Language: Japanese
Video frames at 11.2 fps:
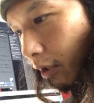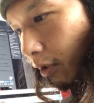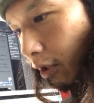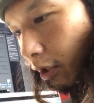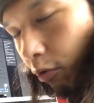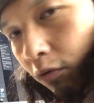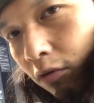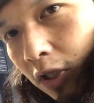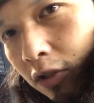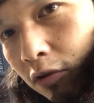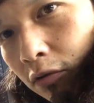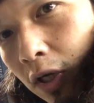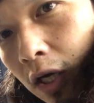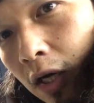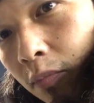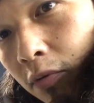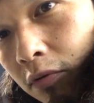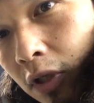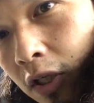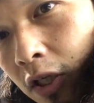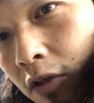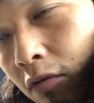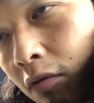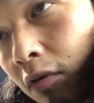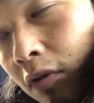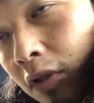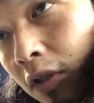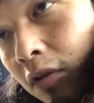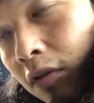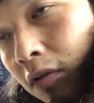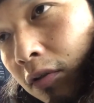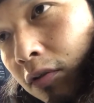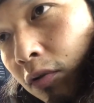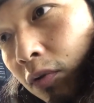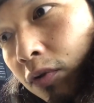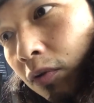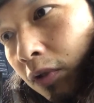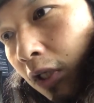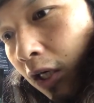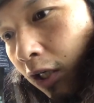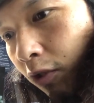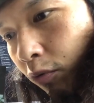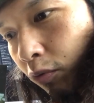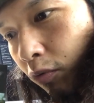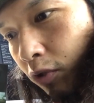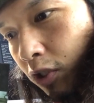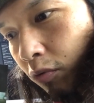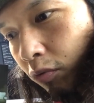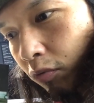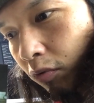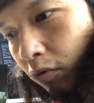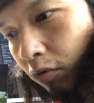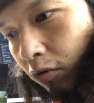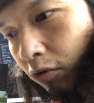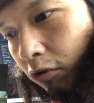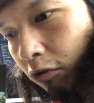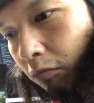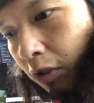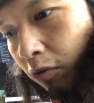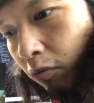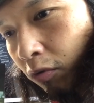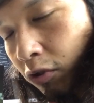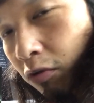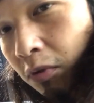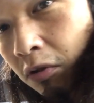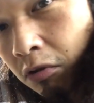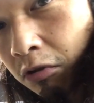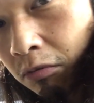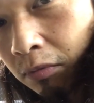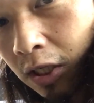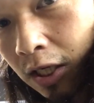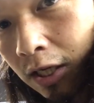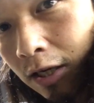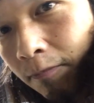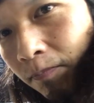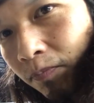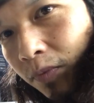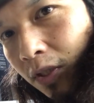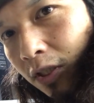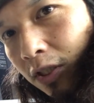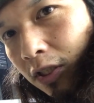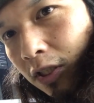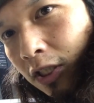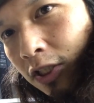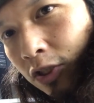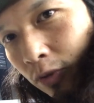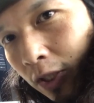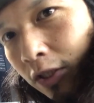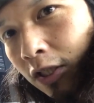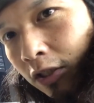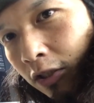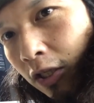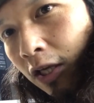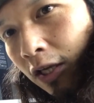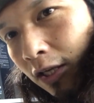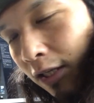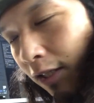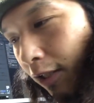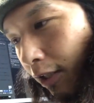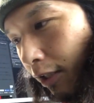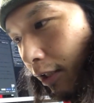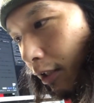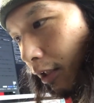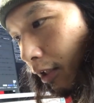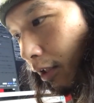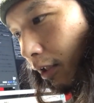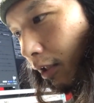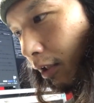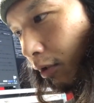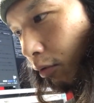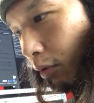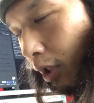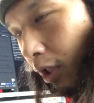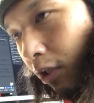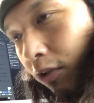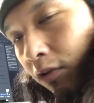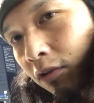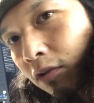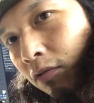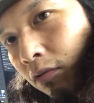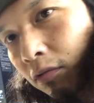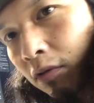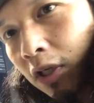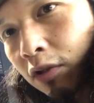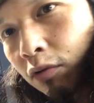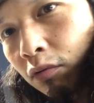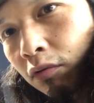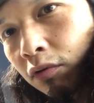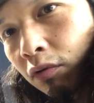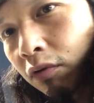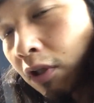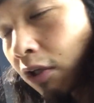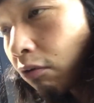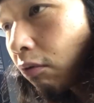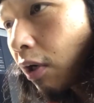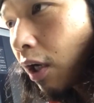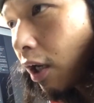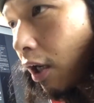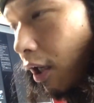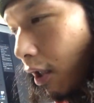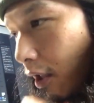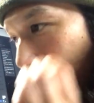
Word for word: うん、でねこの後は僕は結構そこそこ長いこと仕事の車と趣味の車が一緒だったんで、トラックこの後乗ったのは